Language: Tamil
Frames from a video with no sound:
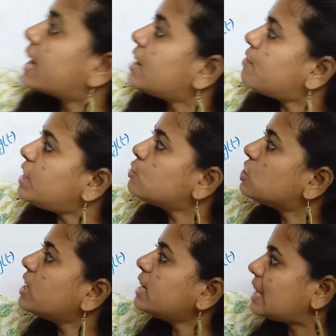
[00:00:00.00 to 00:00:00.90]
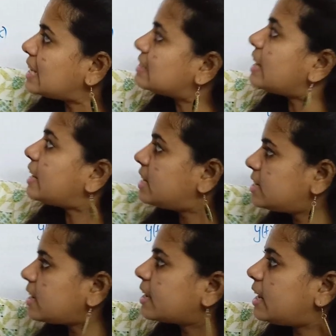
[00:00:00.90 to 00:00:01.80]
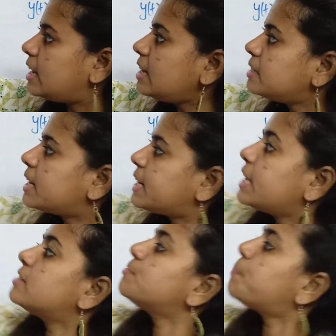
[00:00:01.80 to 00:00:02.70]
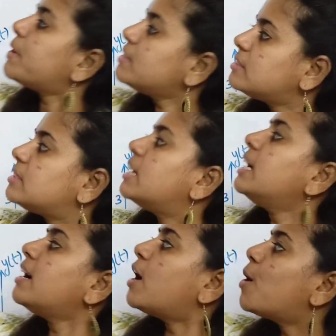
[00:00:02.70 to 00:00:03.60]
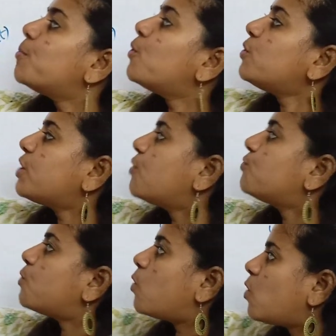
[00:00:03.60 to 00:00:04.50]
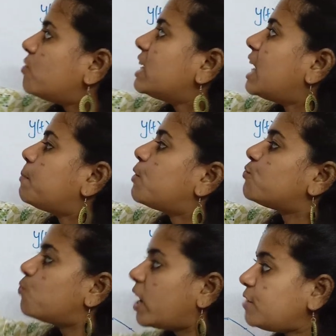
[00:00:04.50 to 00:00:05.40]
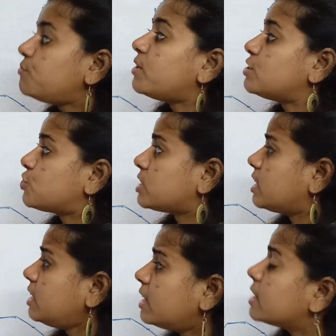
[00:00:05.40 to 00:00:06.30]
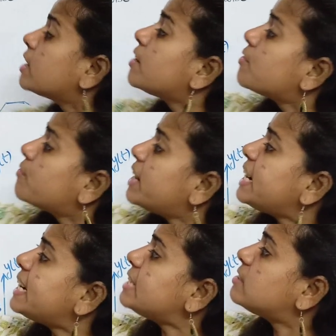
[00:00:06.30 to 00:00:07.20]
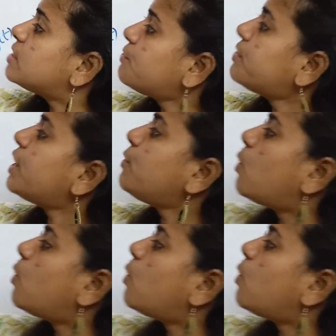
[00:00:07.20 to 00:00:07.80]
A convolution is an integral that expresses the amount of overlap of one function when it is shifted